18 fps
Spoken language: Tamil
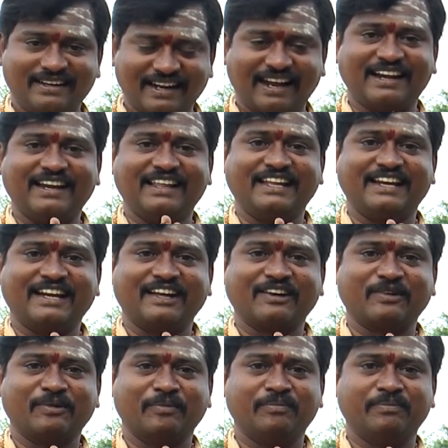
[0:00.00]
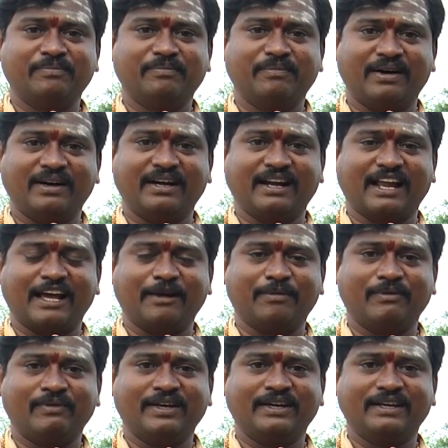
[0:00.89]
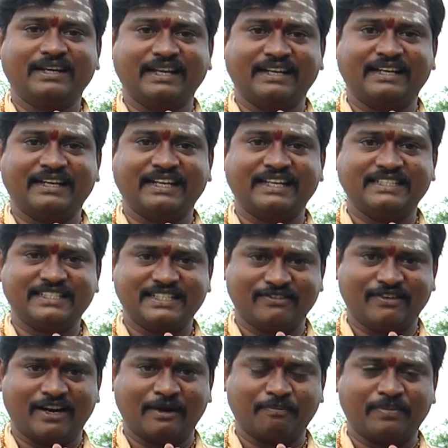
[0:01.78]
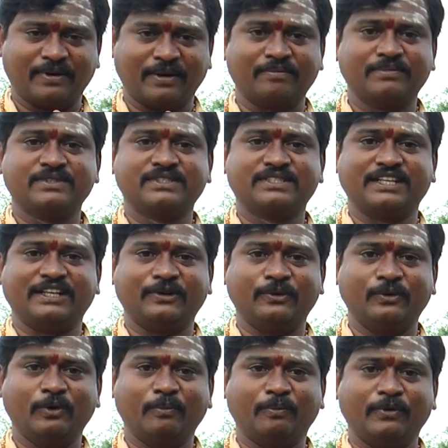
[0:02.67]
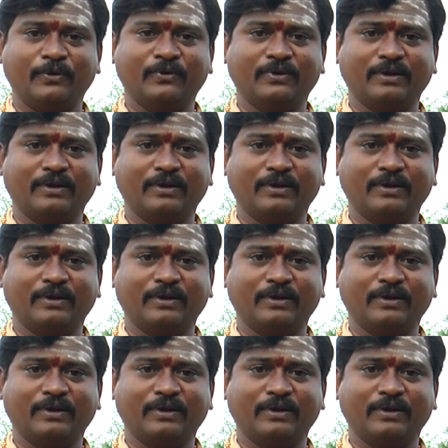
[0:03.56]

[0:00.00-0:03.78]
நல்லதே நடக்கும் மங்களாயபவ நன்றி சிவார்ப்பணம் ஸ்ரீ குருப்பியோ